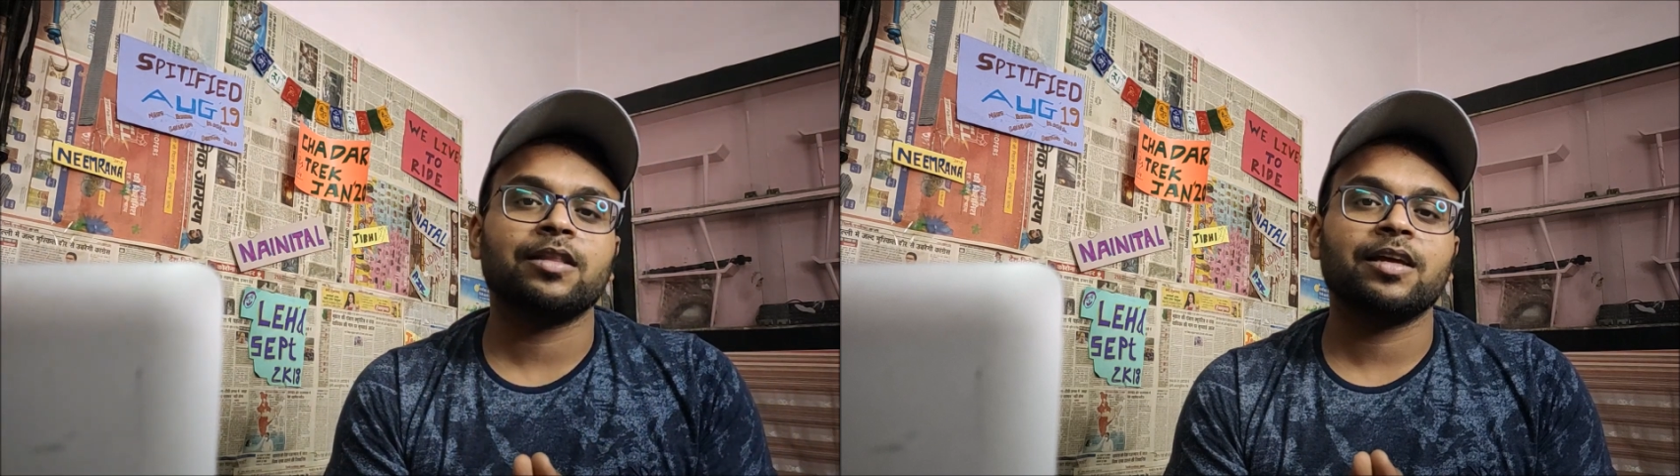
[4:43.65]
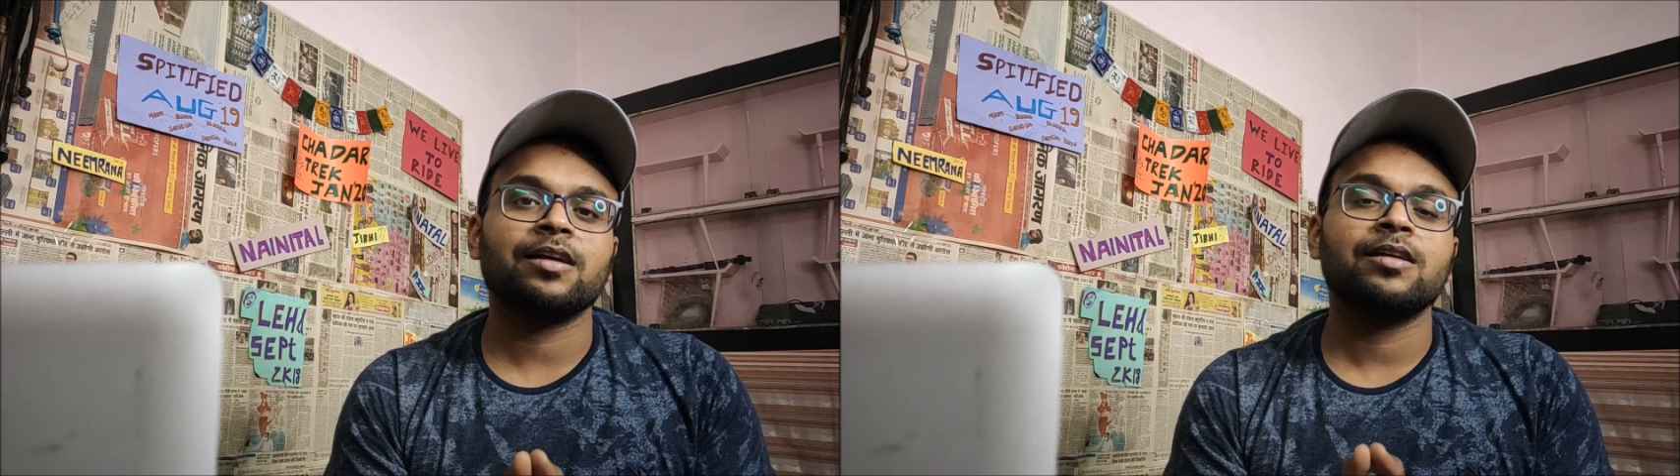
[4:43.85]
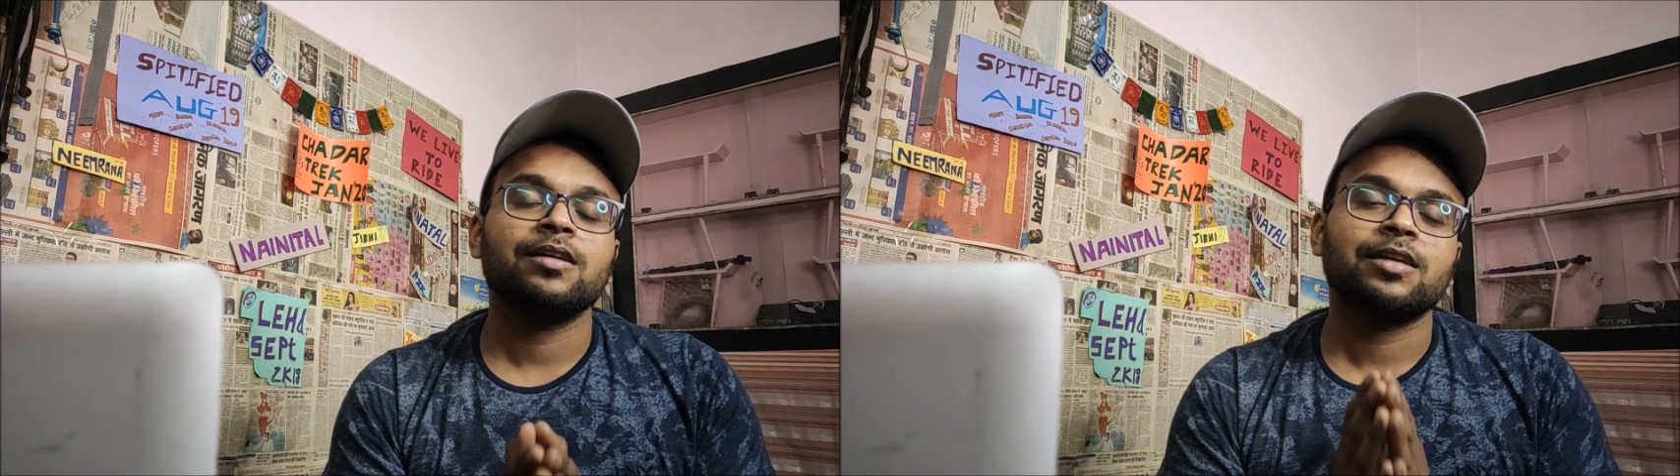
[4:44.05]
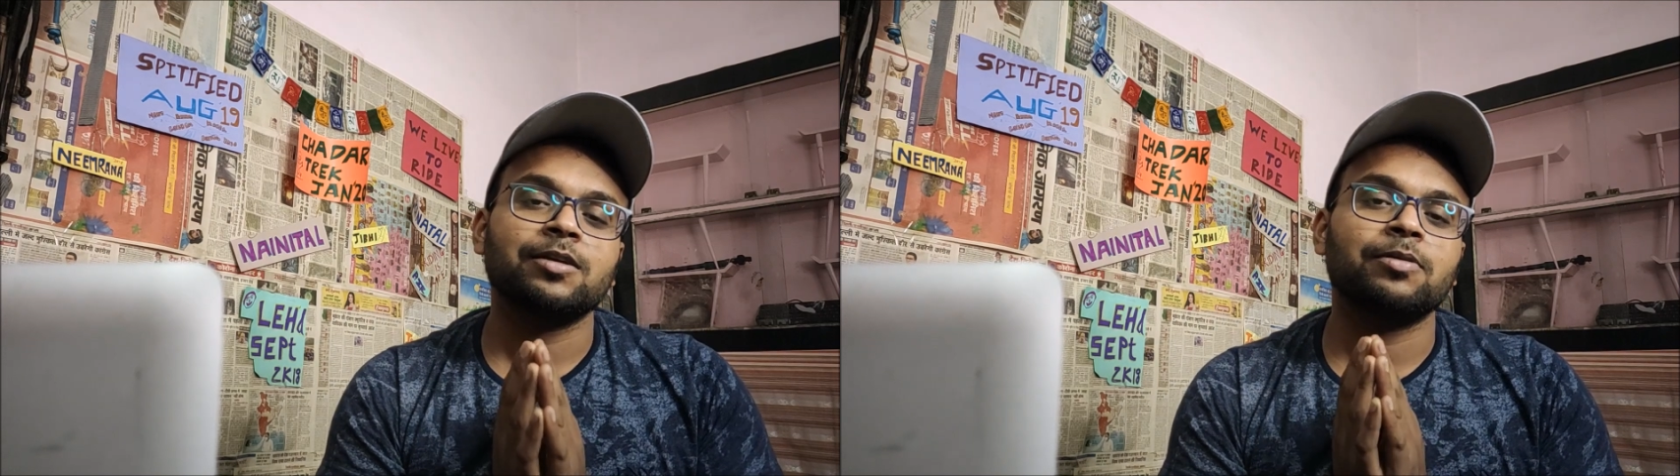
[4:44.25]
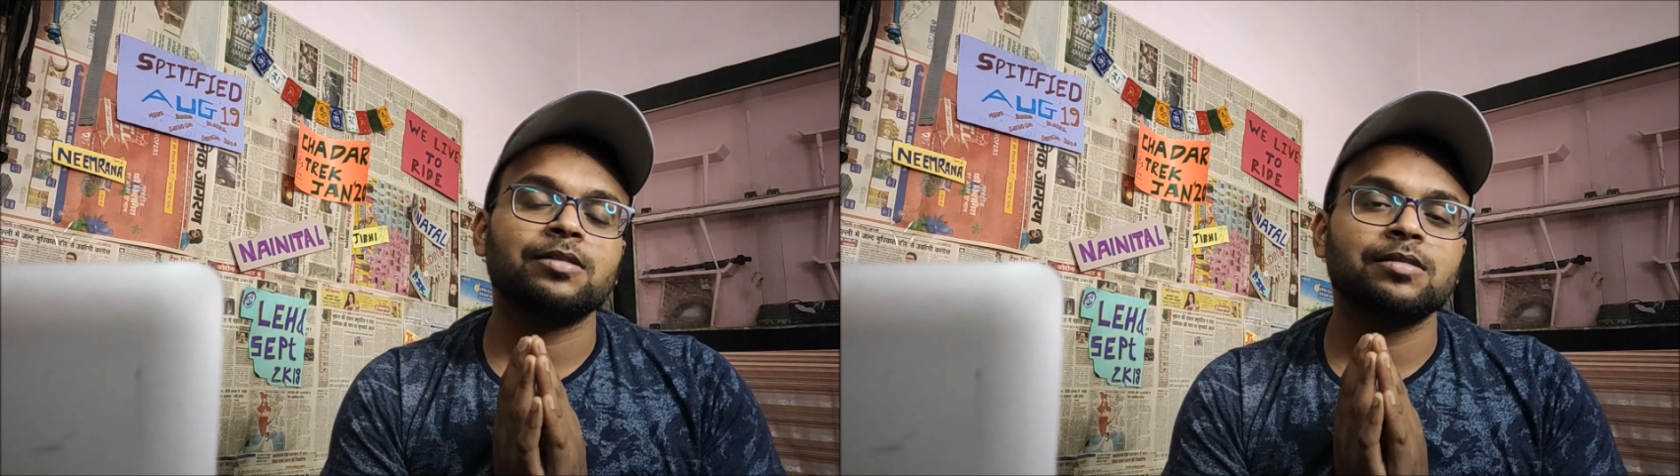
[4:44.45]
है कि
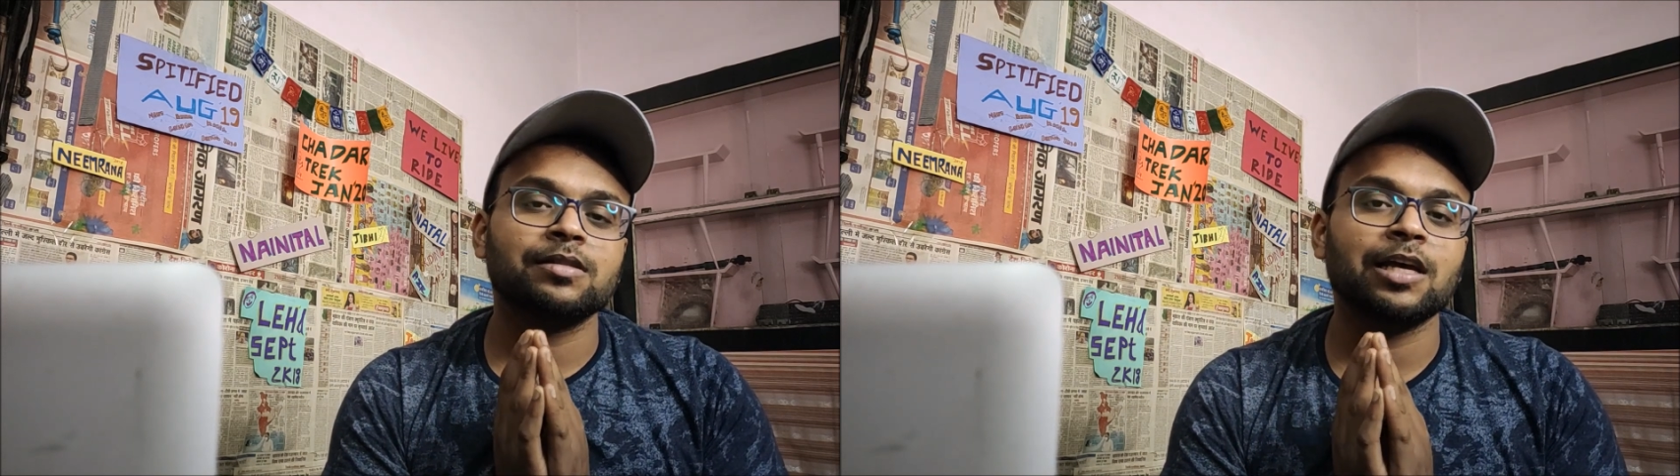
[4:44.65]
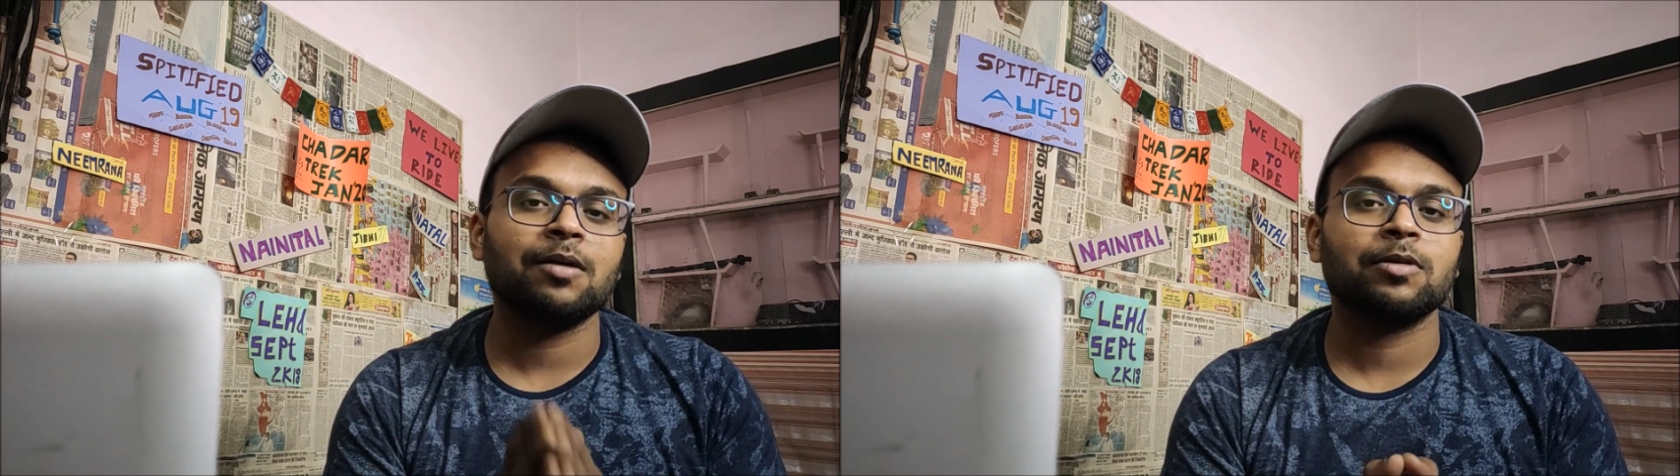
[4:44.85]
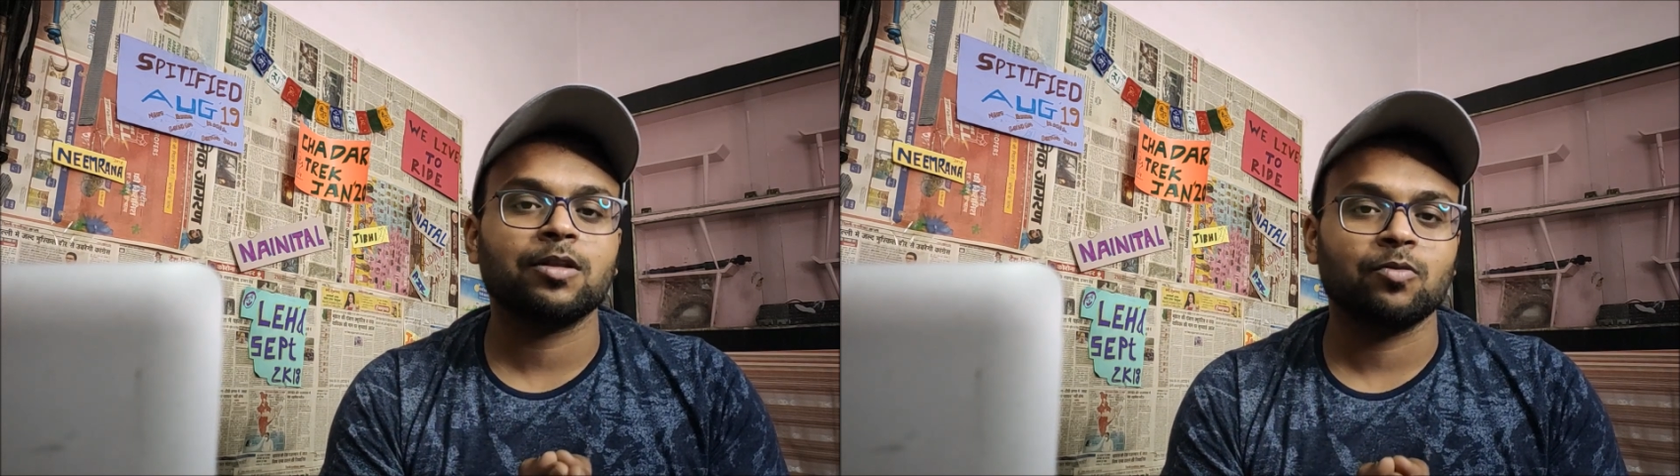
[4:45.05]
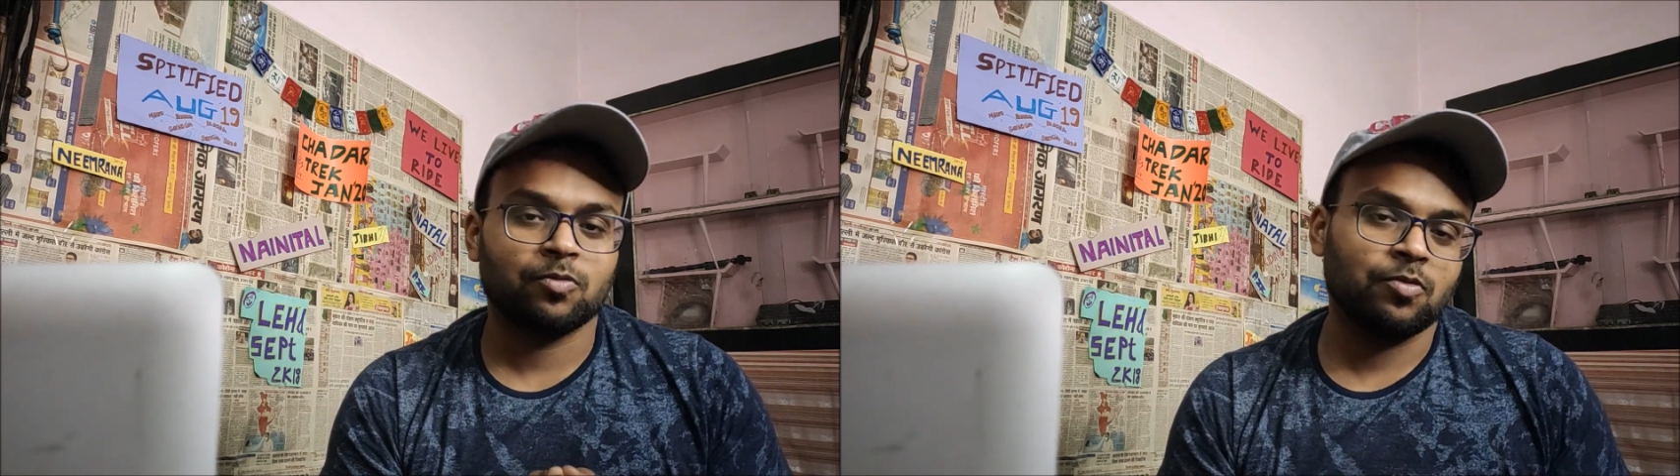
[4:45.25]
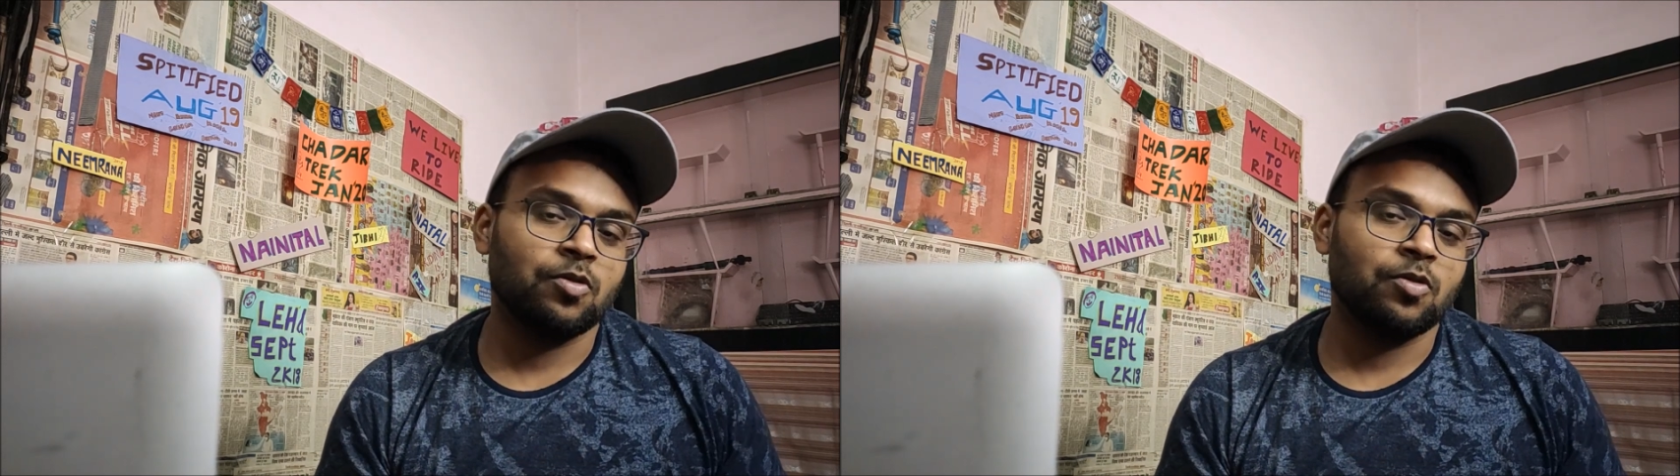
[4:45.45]
बस क्या बताऊं